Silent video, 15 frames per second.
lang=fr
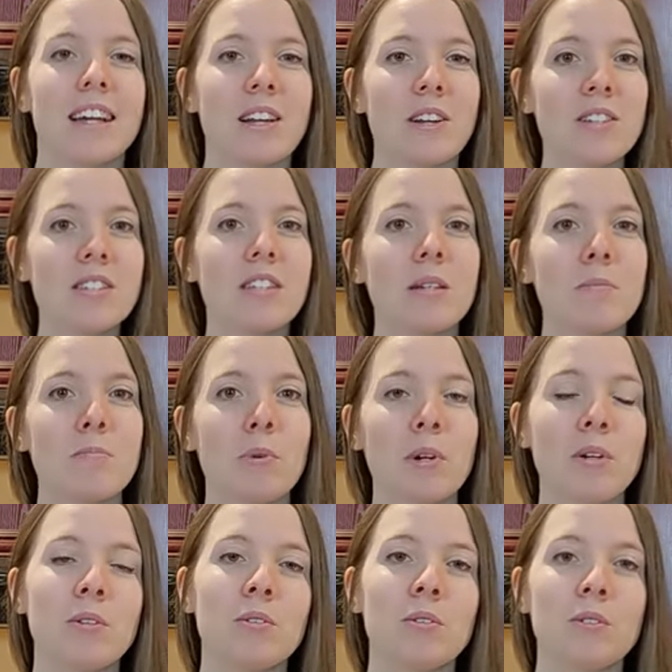Et là, ce n'est
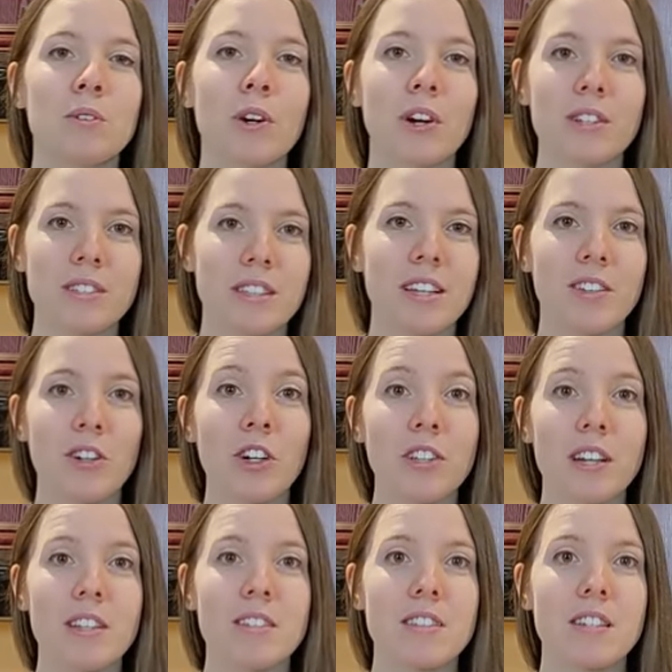pas une recette
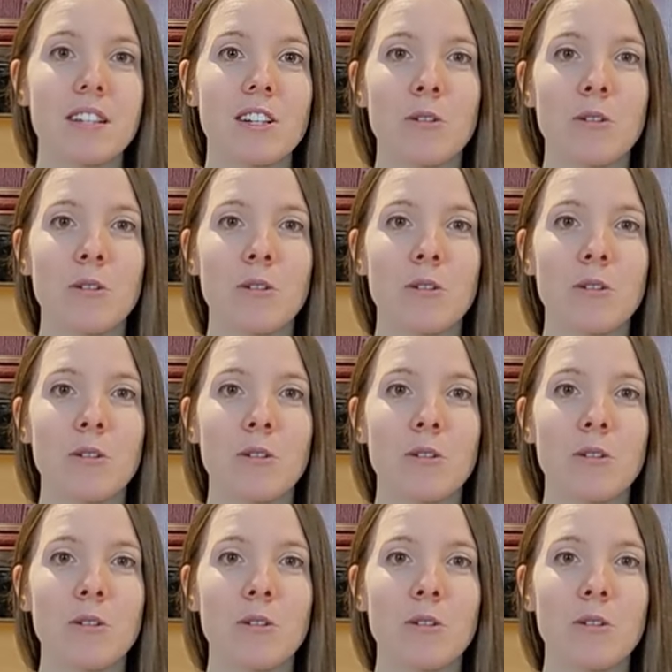authentique.